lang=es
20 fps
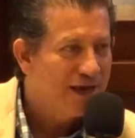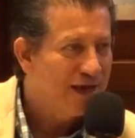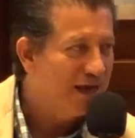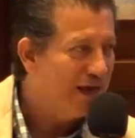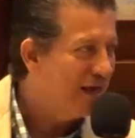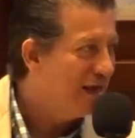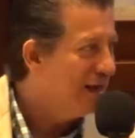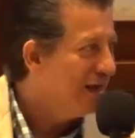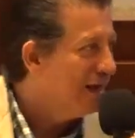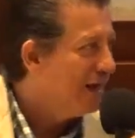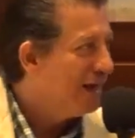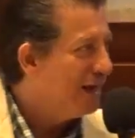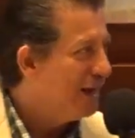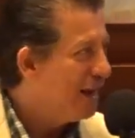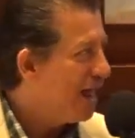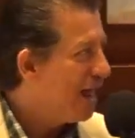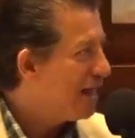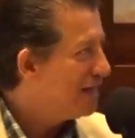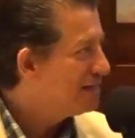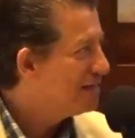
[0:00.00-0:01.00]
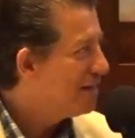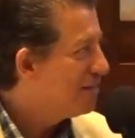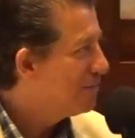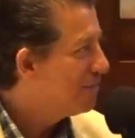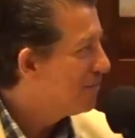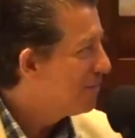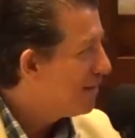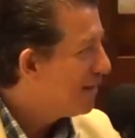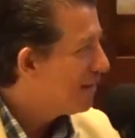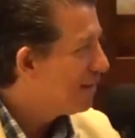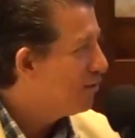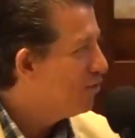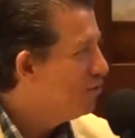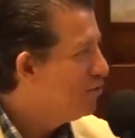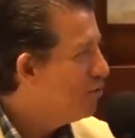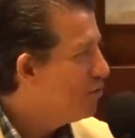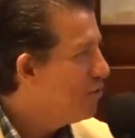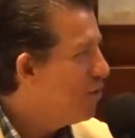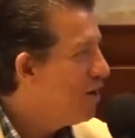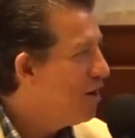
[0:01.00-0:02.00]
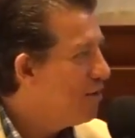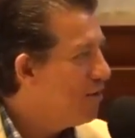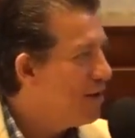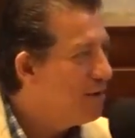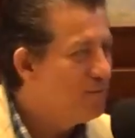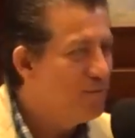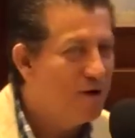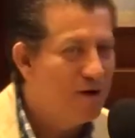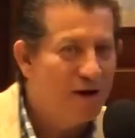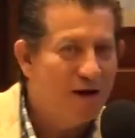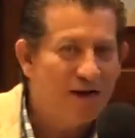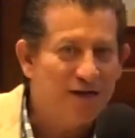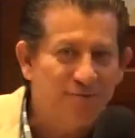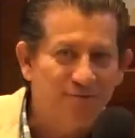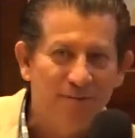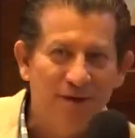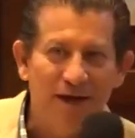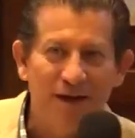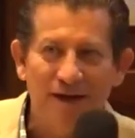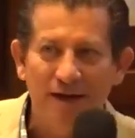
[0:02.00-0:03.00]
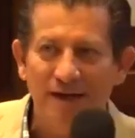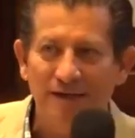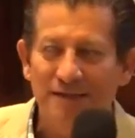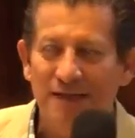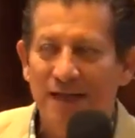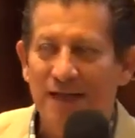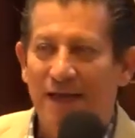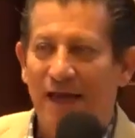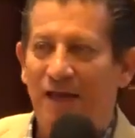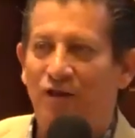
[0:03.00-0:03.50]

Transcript: que le hace uno mueva y mueva las piernas,